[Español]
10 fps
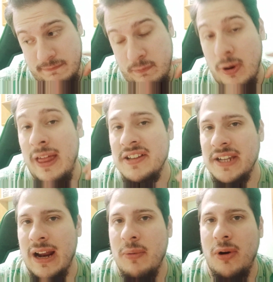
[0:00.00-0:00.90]
Pueda
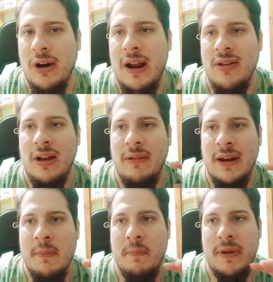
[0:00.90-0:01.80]
ser que a lo mejor el año que
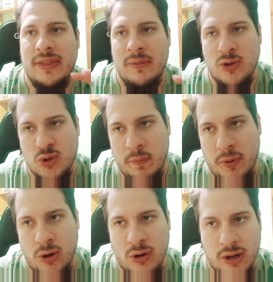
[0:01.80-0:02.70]
viene empecemos un
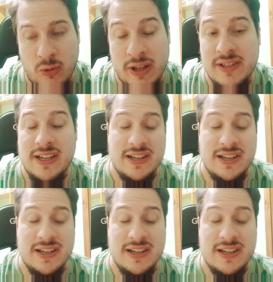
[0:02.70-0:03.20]
poco regulinchi,